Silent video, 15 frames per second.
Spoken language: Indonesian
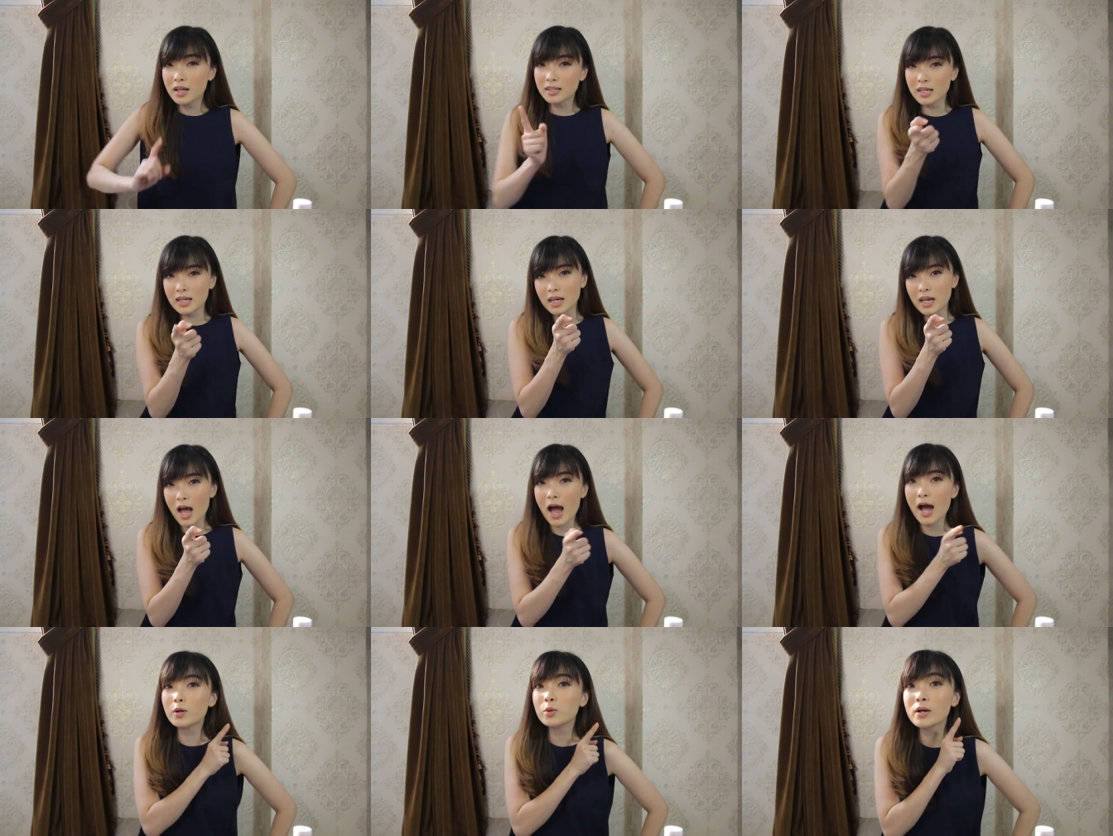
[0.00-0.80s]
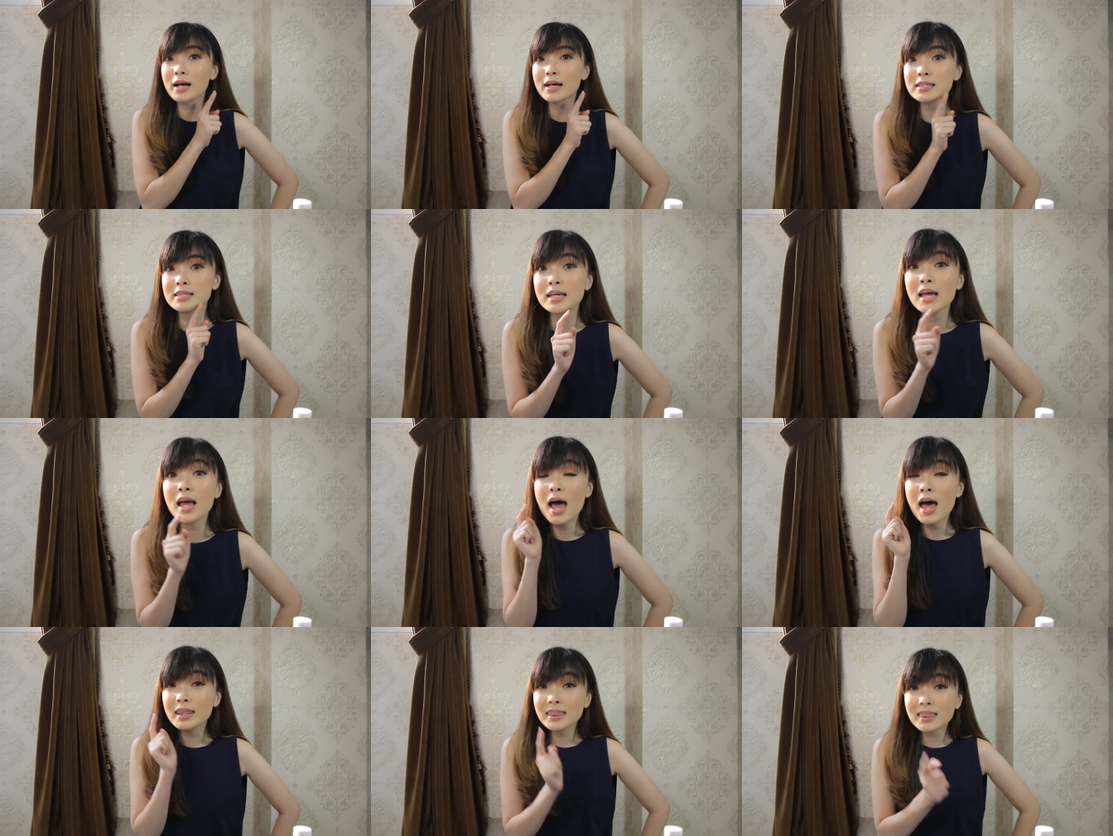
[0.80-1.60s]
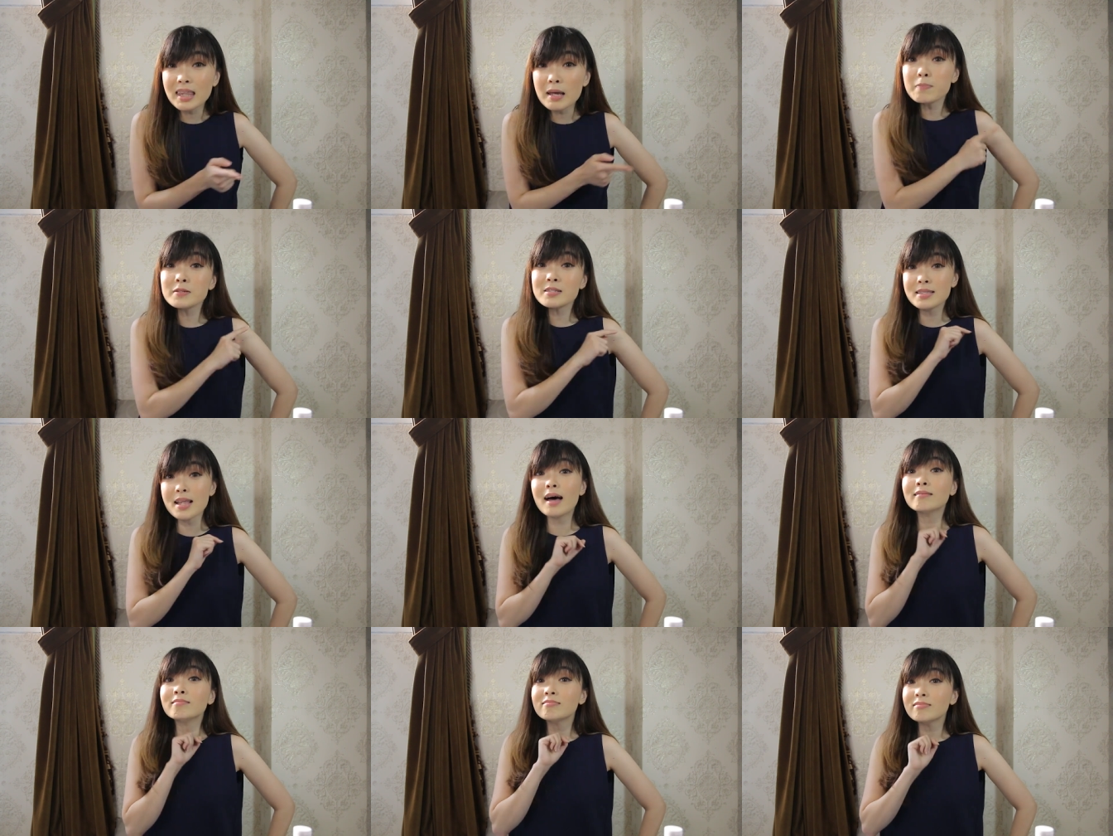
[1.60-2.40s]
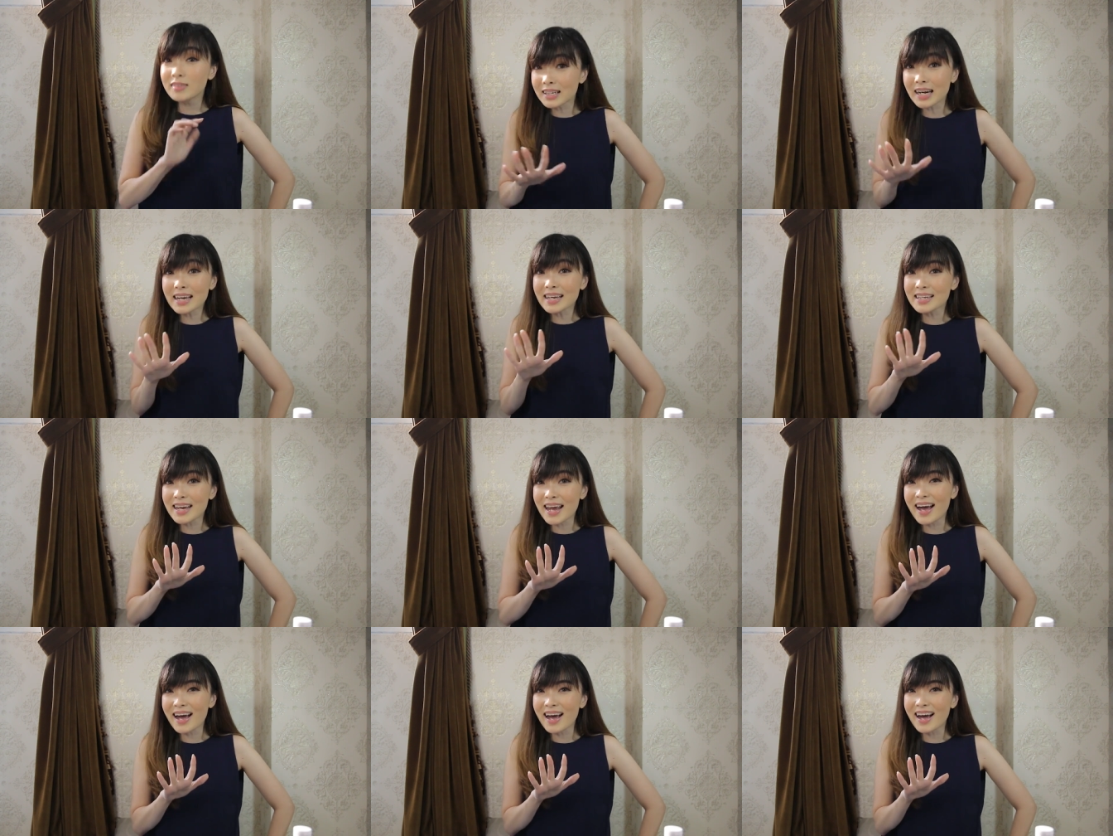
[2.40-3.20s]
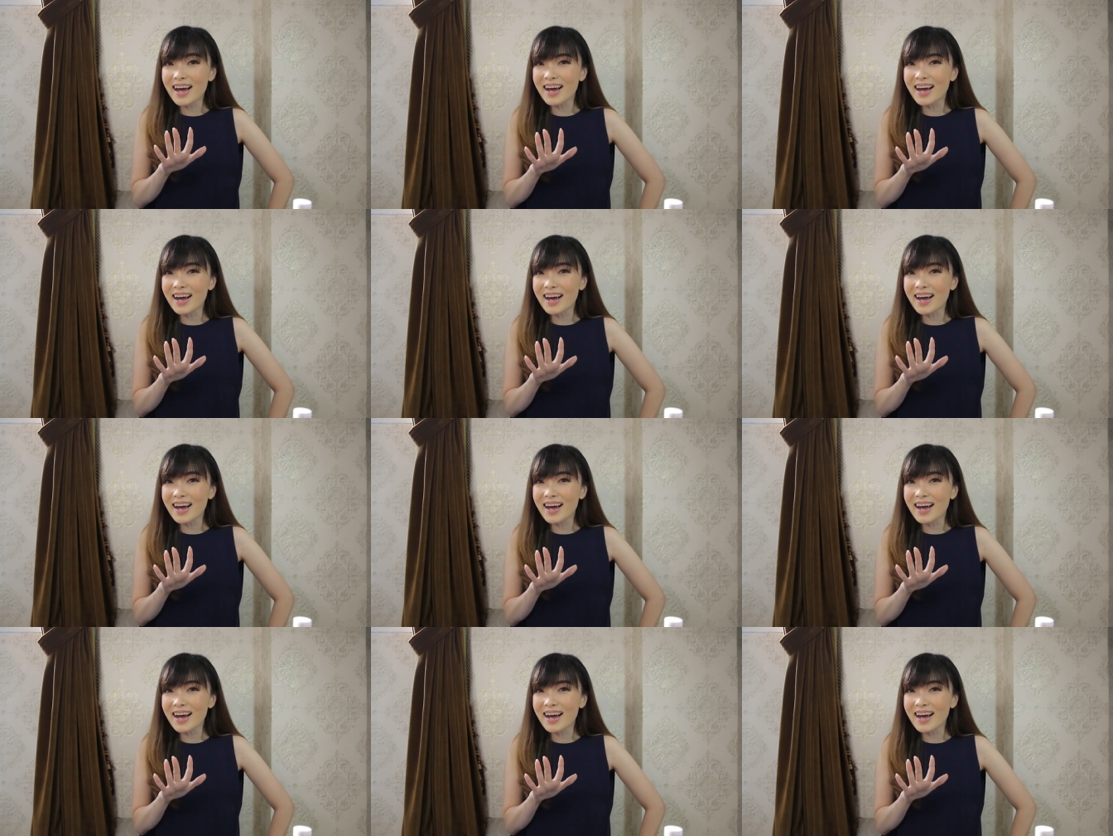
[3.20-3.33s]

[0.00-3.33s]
Nih, aku kasih tips dan triknya.